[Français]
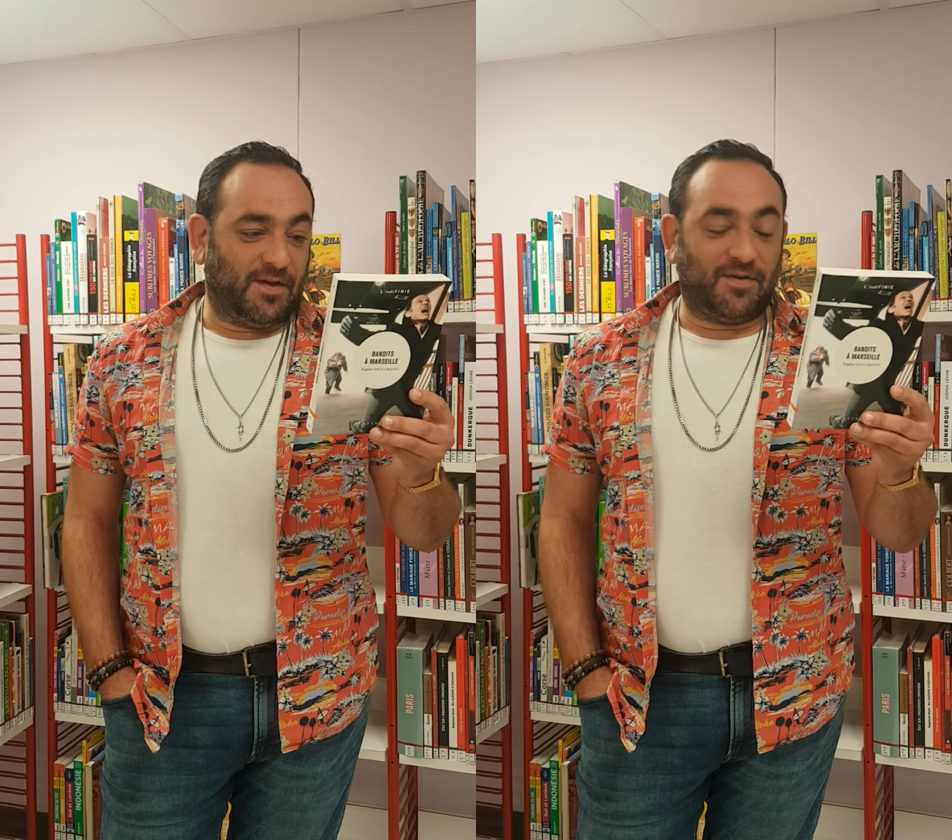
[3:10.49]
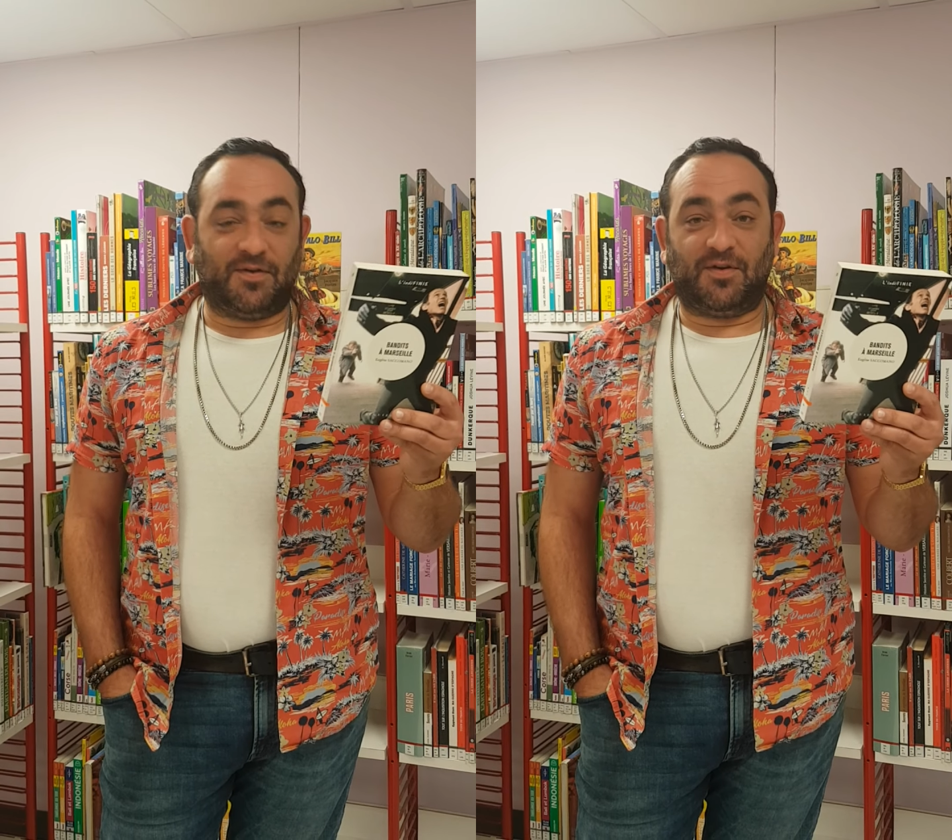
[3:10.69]

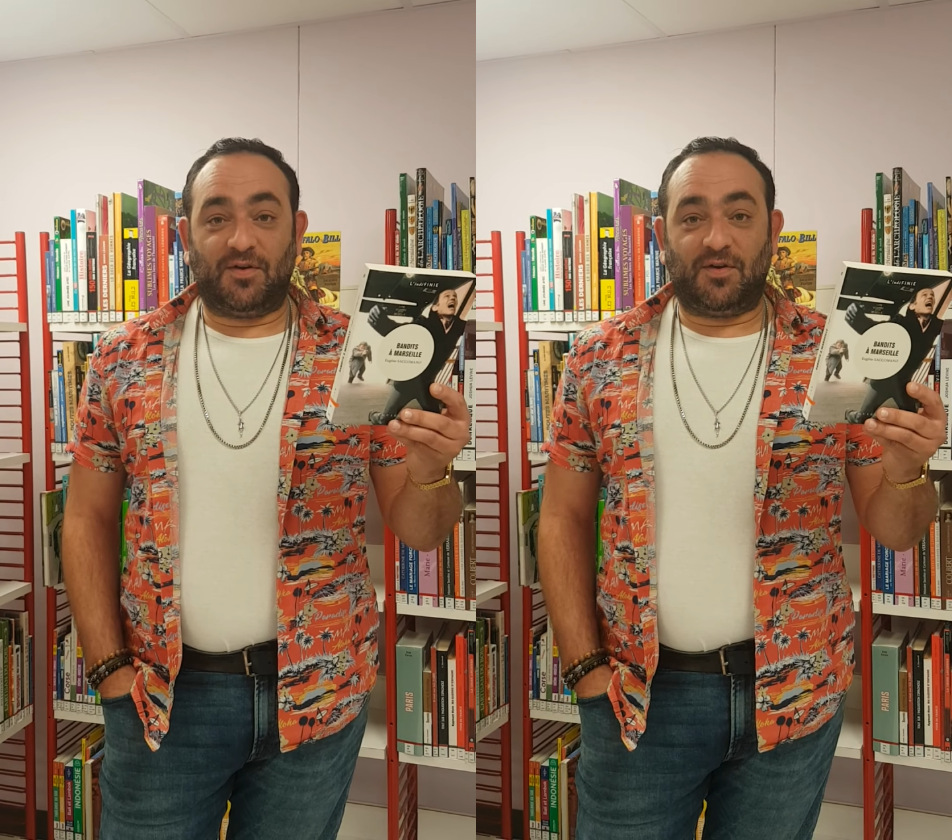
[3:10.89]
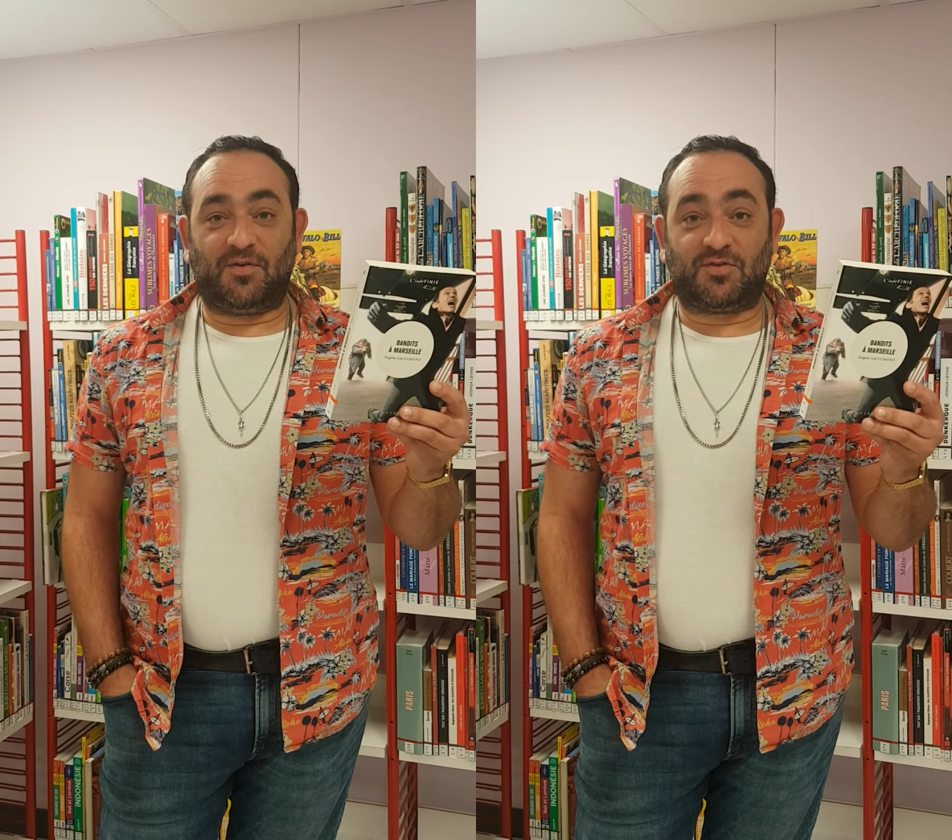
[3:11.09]

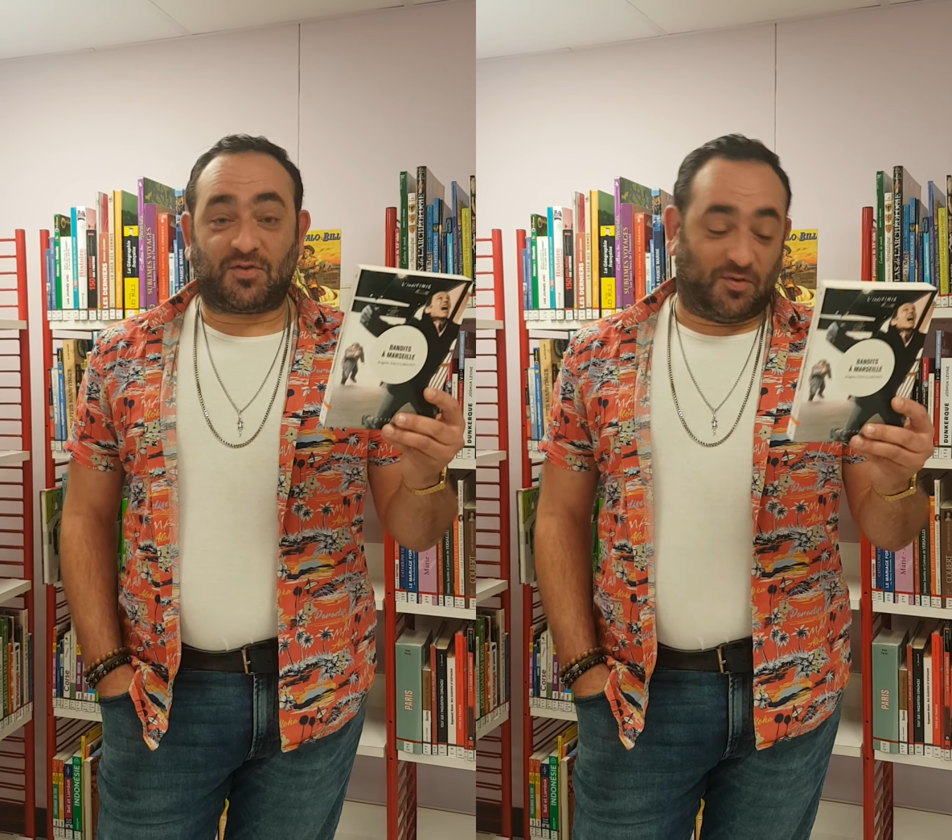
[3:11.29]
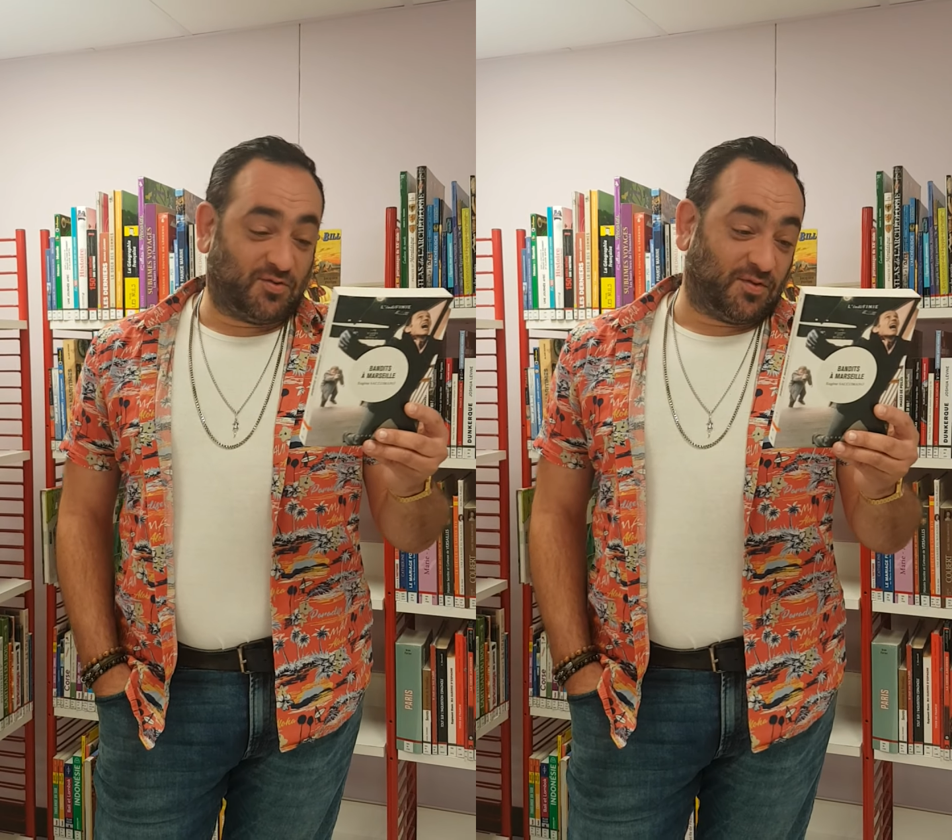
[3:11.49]
euh, on,
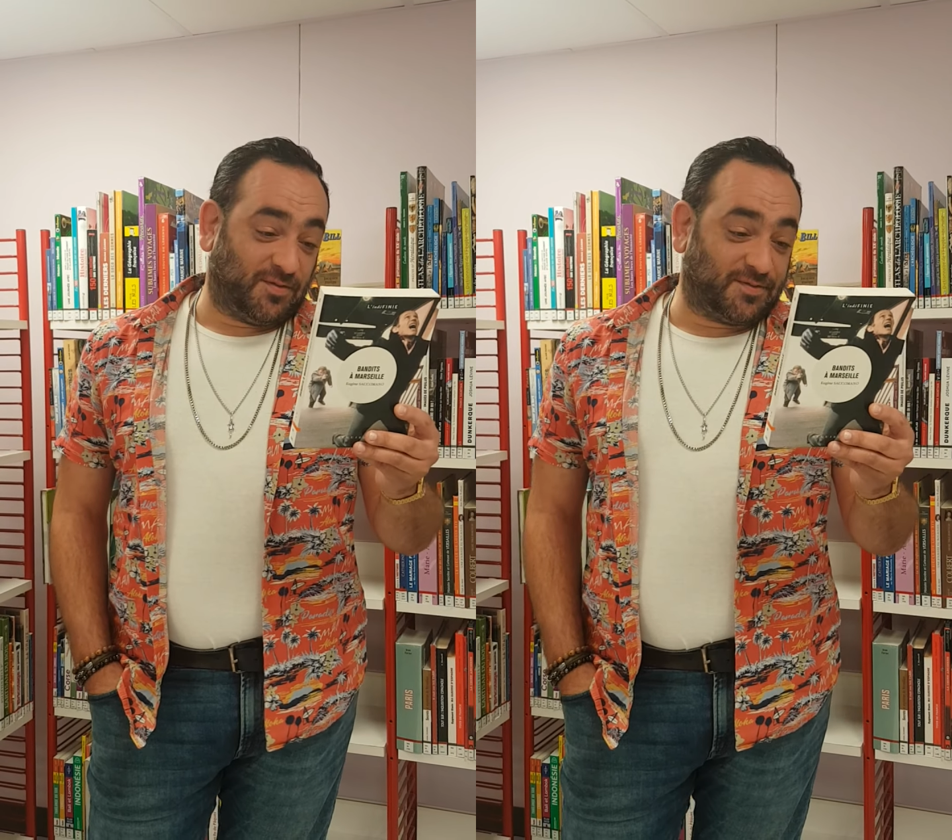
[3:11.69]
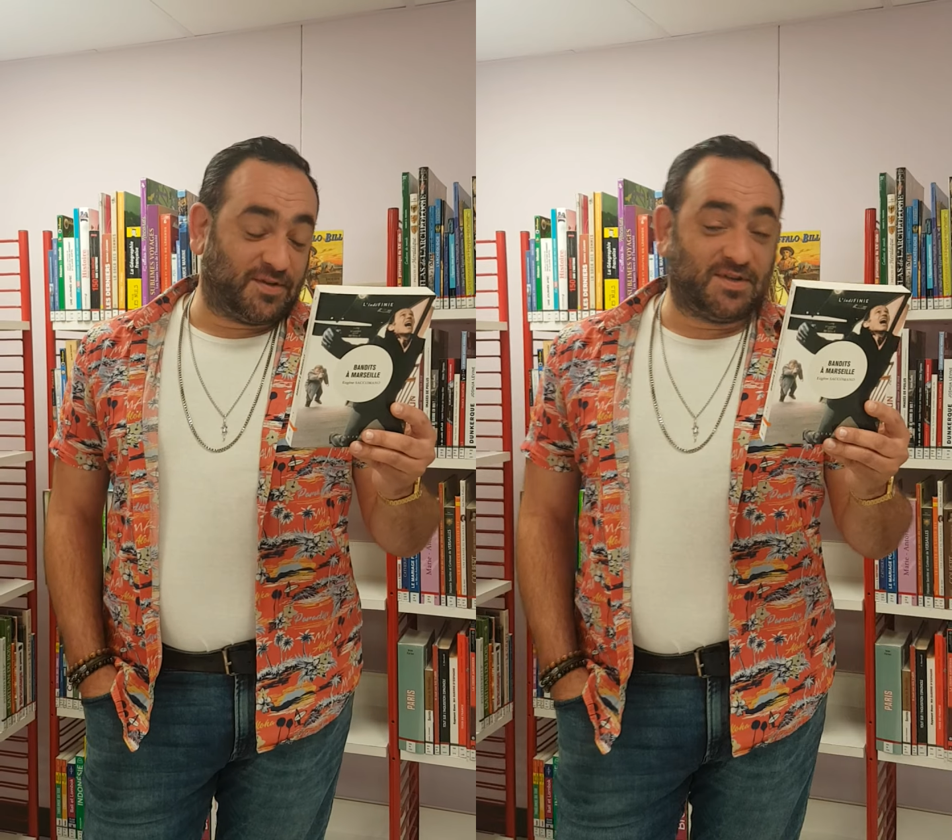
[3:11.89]
se,